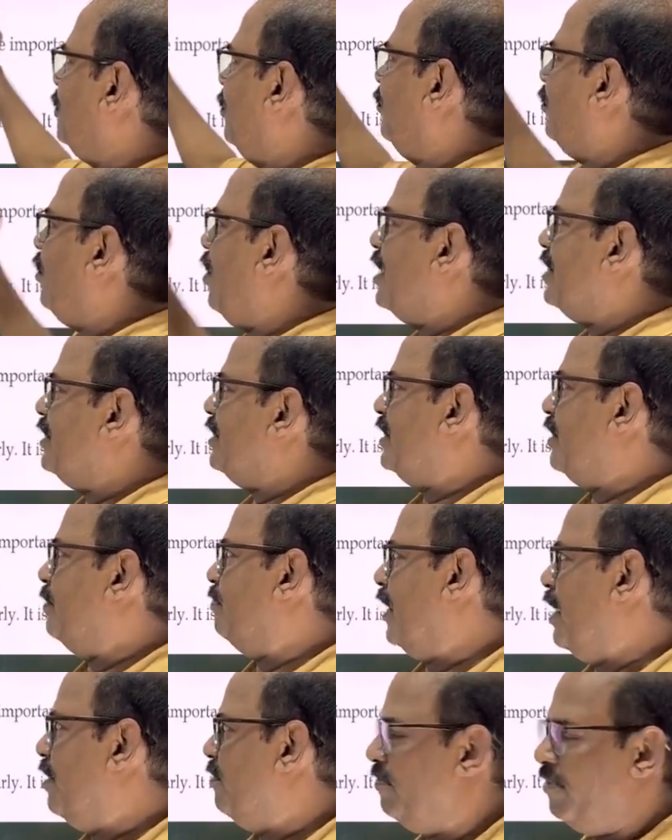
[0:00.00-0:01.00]
ஆஃப்
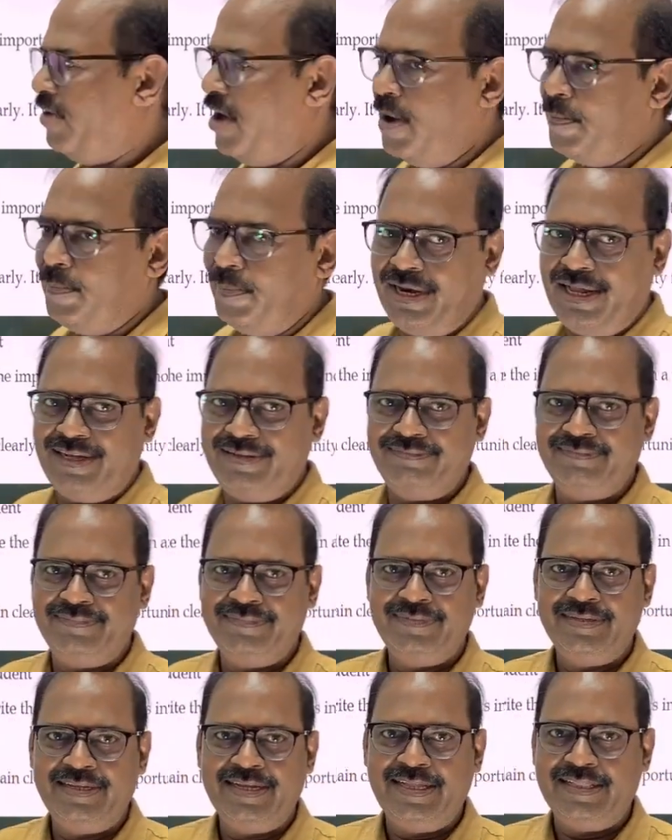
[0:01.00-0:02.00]
கான்செப்ட் அண்ட் ஃபார்முலா
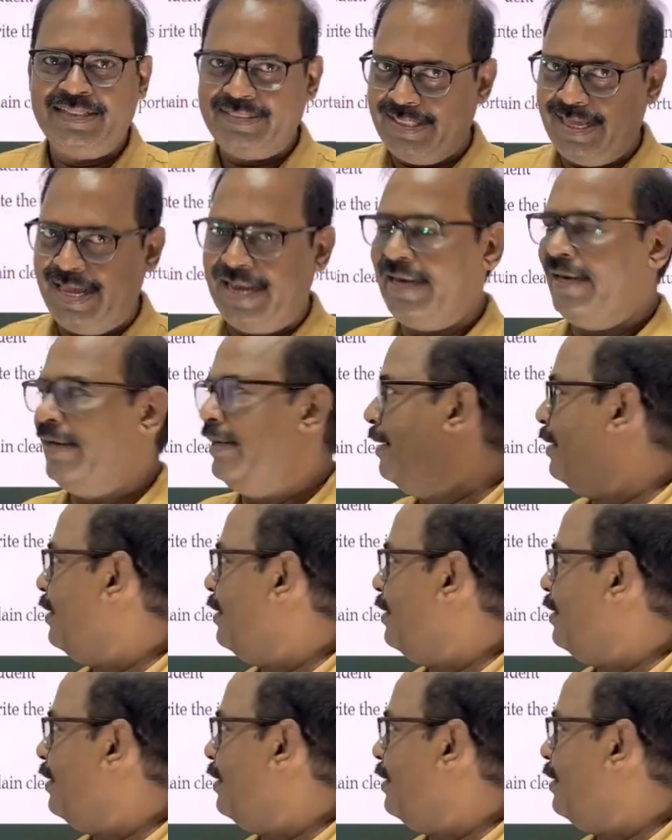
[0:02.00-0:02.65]
தென்